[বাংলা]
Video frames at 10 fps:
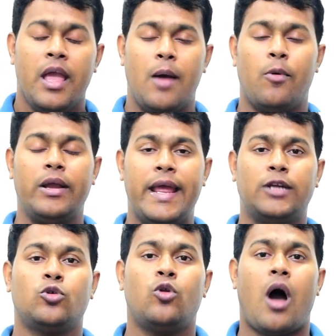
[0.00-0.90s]
এবং এর
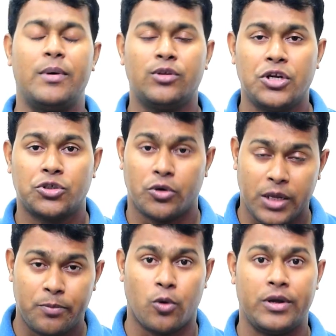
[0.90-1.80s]
জন্য আবেদনের
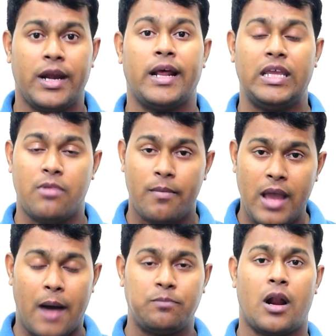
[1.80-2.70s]
সঠিক প্রক্রিয়াটা কিভাবে
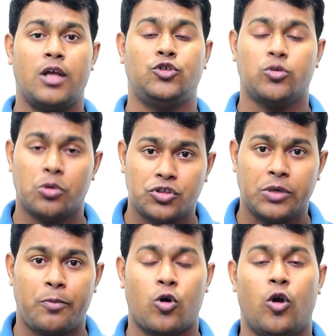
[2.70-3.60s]
আপনারা যুবশ্রী
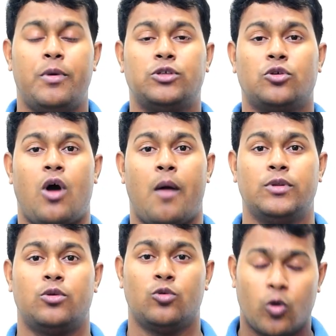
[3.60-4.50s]
প্রকল্পের জন্য
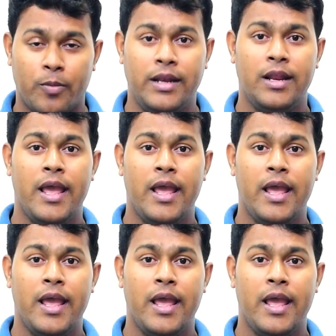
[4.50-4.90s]
আবেদন করবেন